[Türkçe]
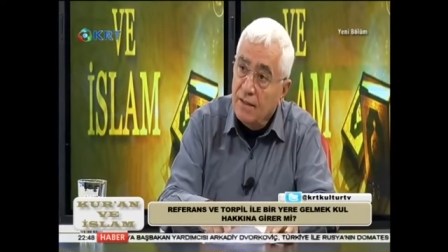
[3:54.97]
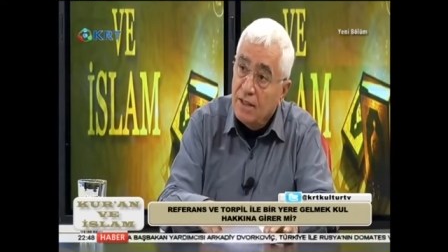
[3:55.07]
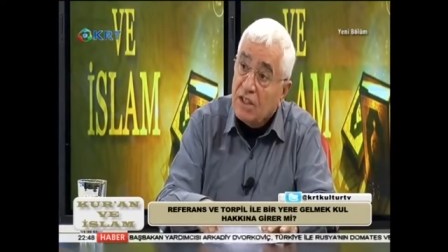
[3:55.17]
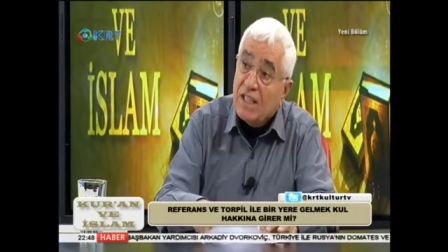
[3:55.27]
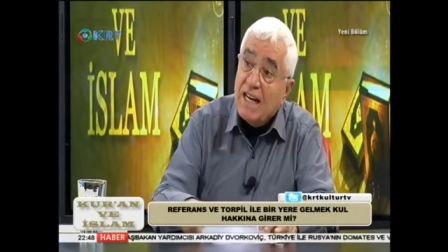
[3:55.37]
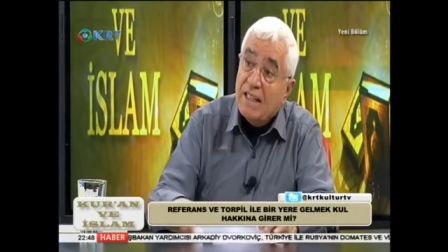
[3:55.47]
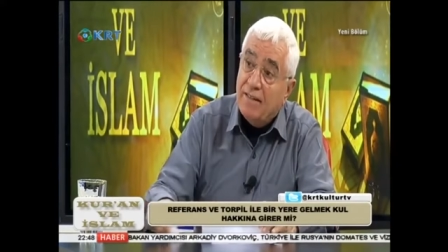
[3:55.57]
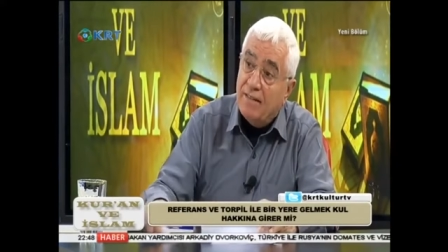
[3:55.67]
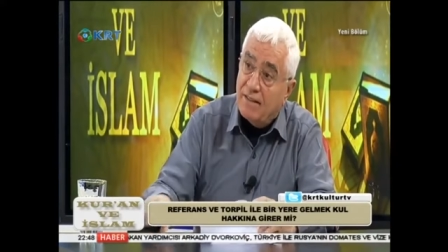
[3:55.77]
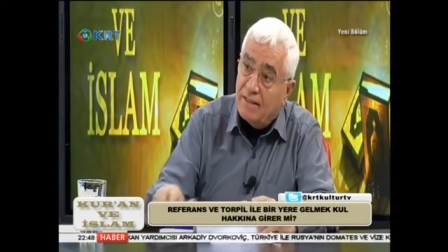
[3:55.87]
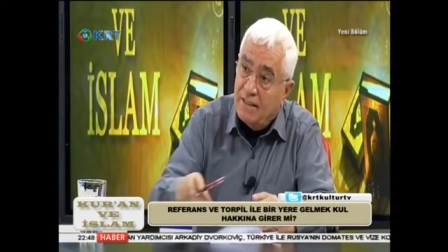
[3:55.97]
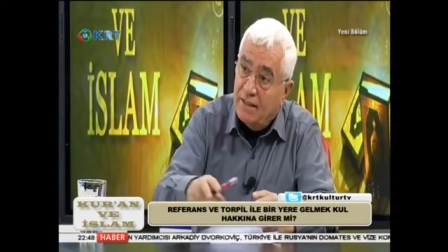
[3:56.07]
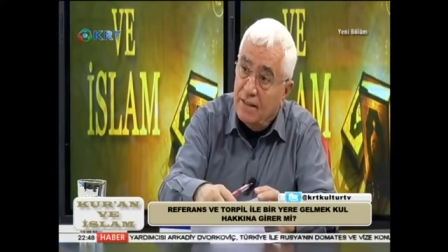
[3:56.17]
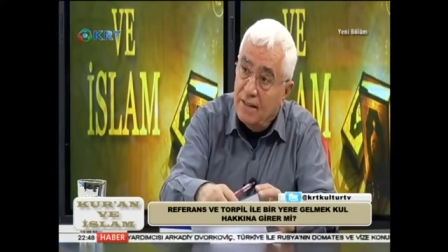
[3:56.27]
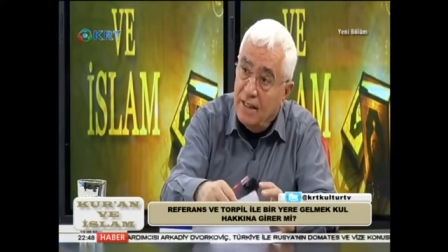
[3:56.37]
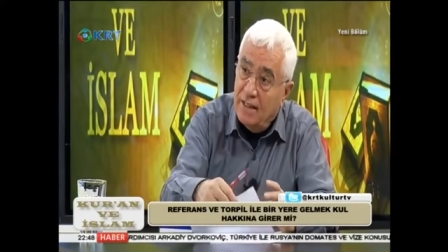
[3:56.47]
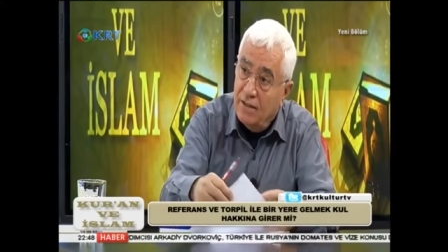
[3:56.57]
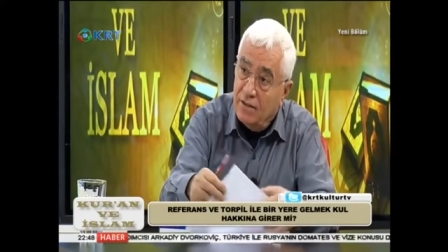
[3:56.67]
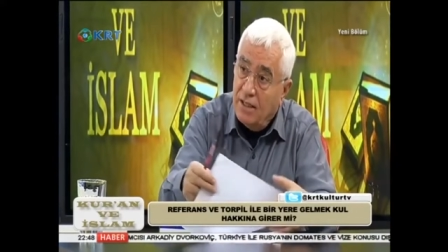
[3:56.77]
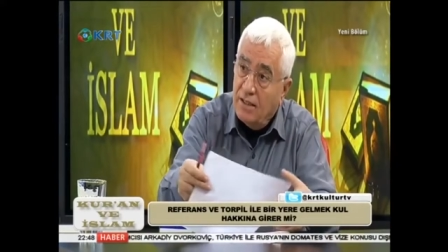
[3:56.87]
işler de var senin
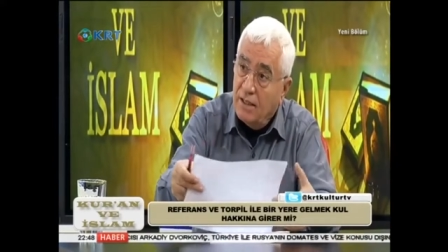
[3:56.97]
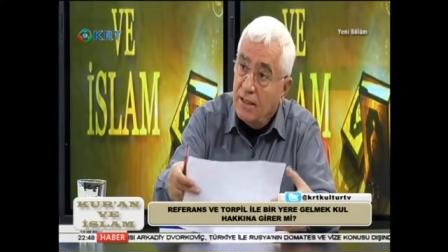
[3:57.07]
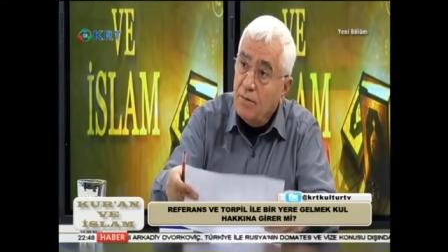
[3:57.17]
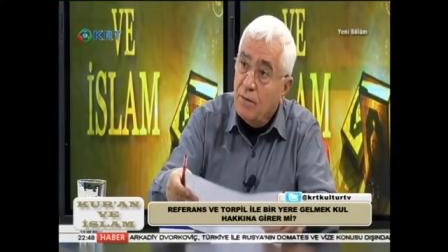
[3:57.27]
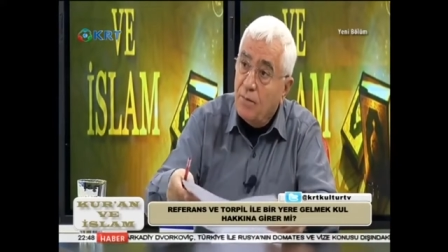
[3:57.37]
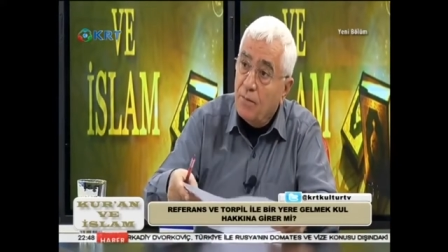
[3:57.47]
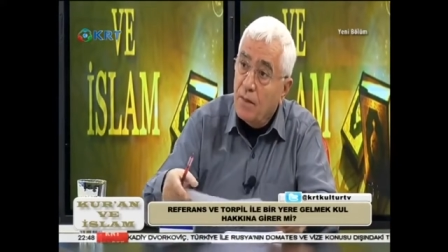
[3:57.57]
evet. şeyinde değil mi?